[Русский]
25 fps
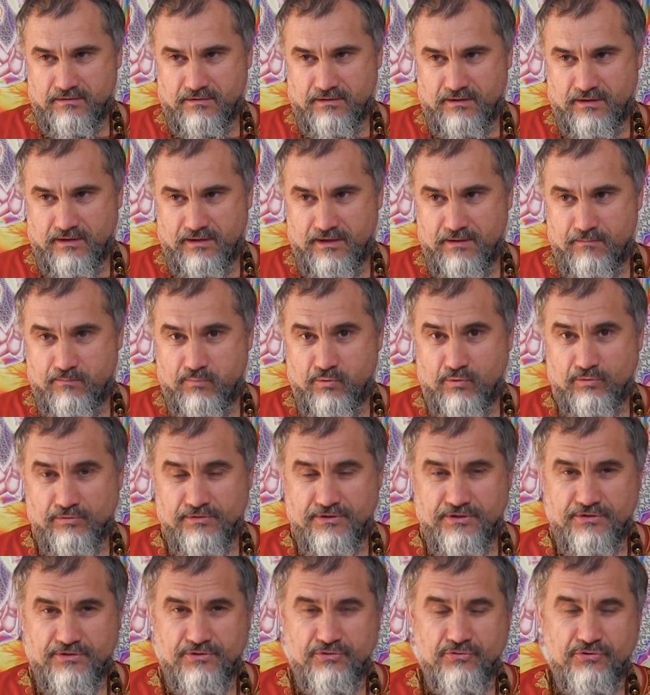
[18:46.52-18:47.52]
И я
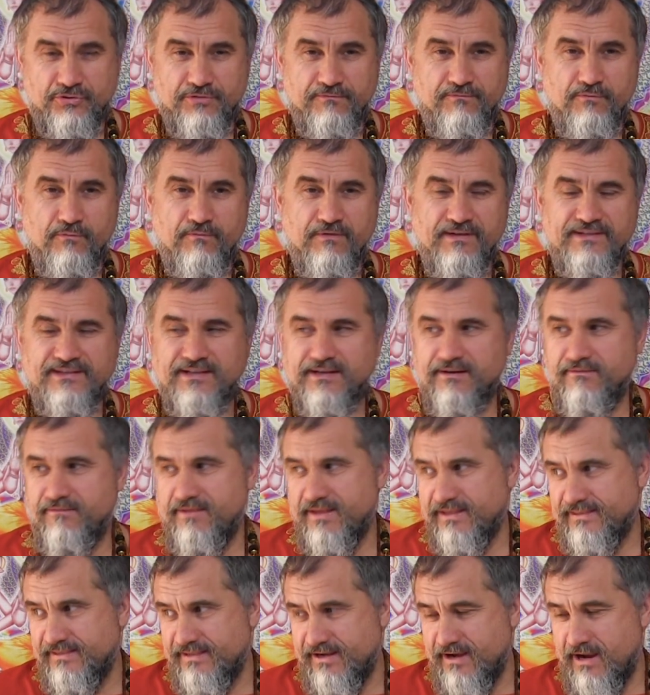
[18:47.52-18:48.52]
полностью живу в
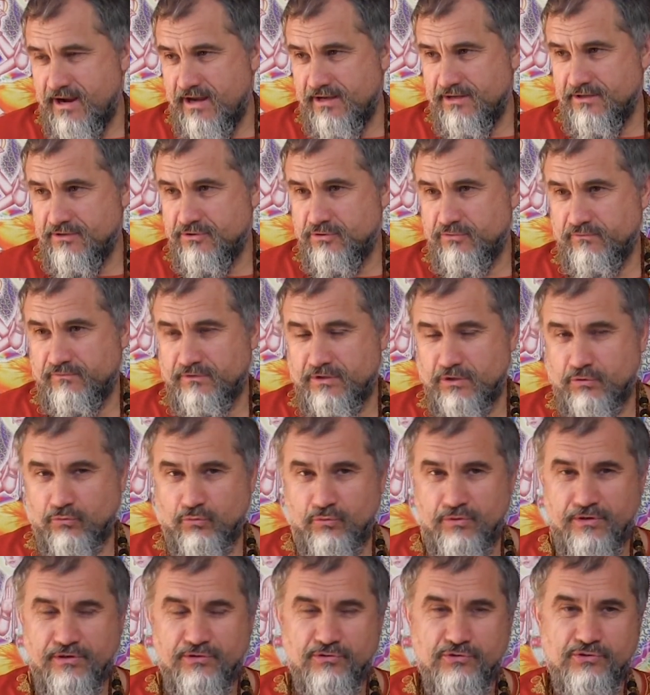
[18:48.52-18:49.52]
отрыве от реальности, в
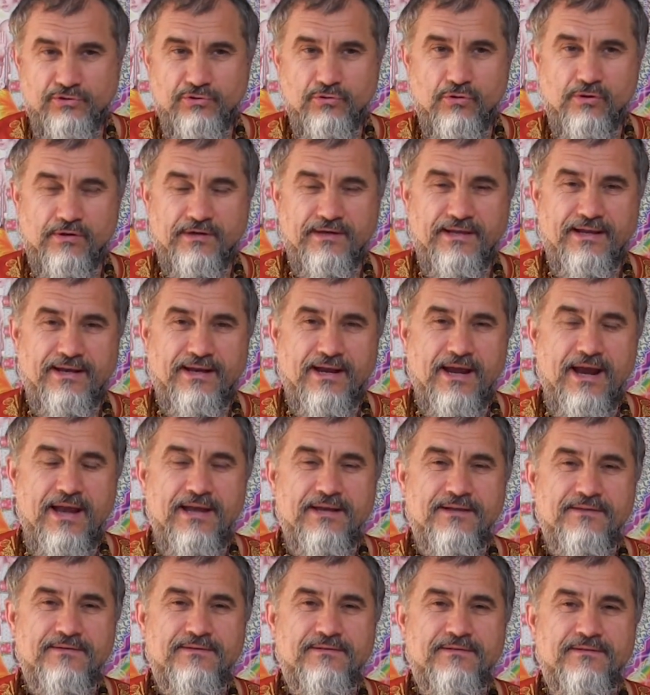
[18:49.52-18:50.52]
такой иллюзорной
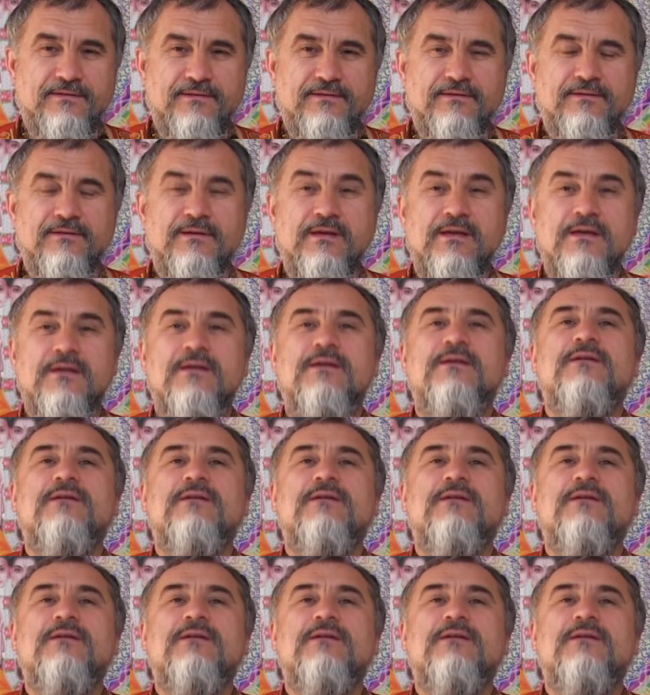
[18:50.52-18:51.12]
реальности,